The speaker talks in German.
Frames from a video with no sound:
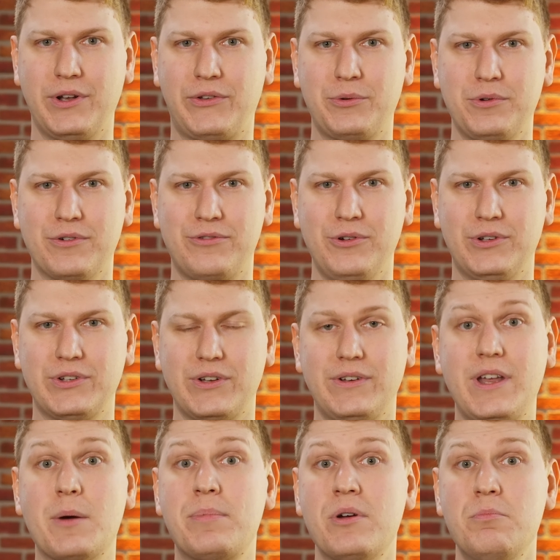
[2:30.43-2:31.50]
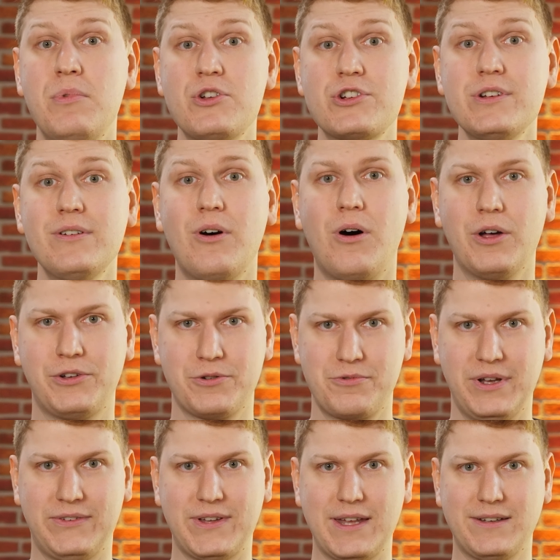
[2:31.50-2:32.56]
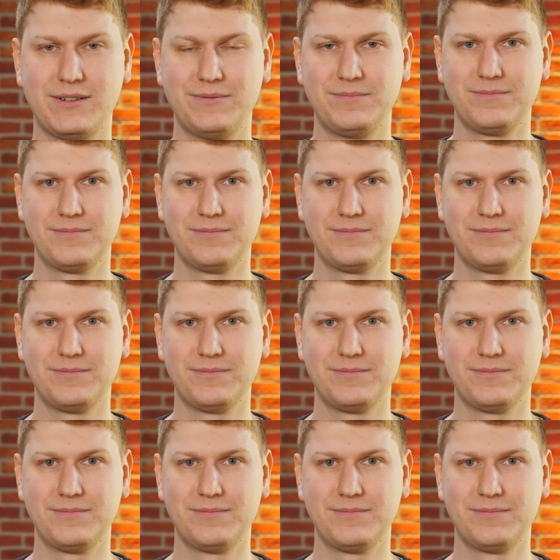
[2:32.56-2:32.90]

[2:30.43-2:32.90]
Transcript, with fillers: hinzugefügt, der Permission Auto Reset.